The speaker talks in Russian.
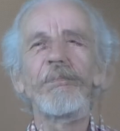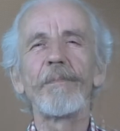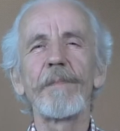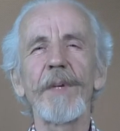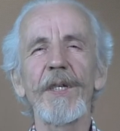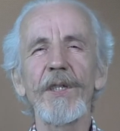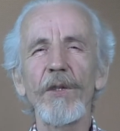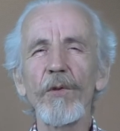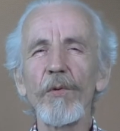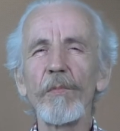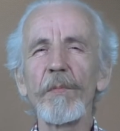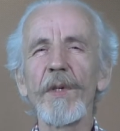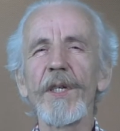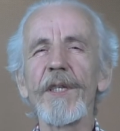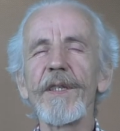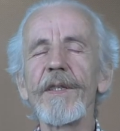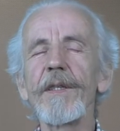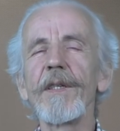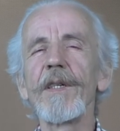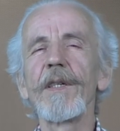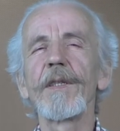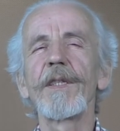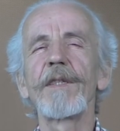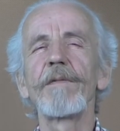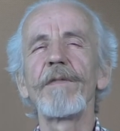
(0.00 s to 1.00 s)

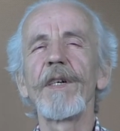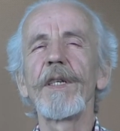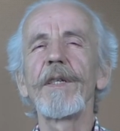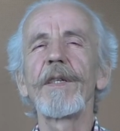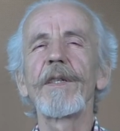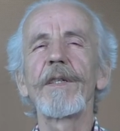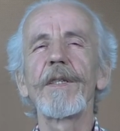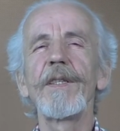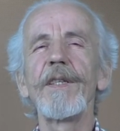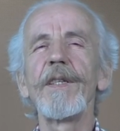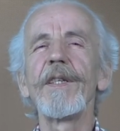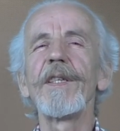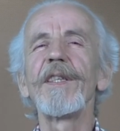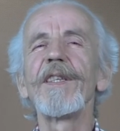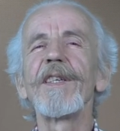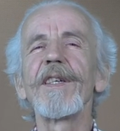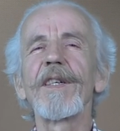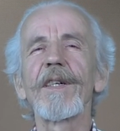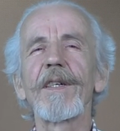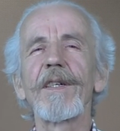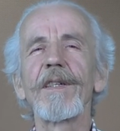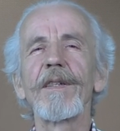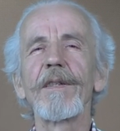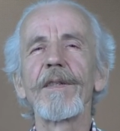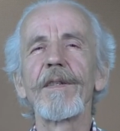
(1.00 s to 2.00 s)
Подумайте о своих
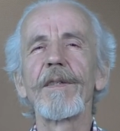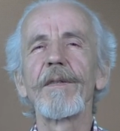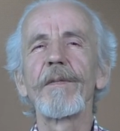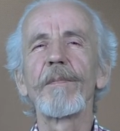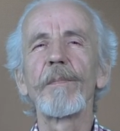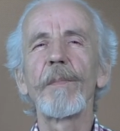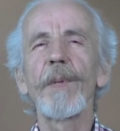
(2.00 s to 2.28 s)
детях.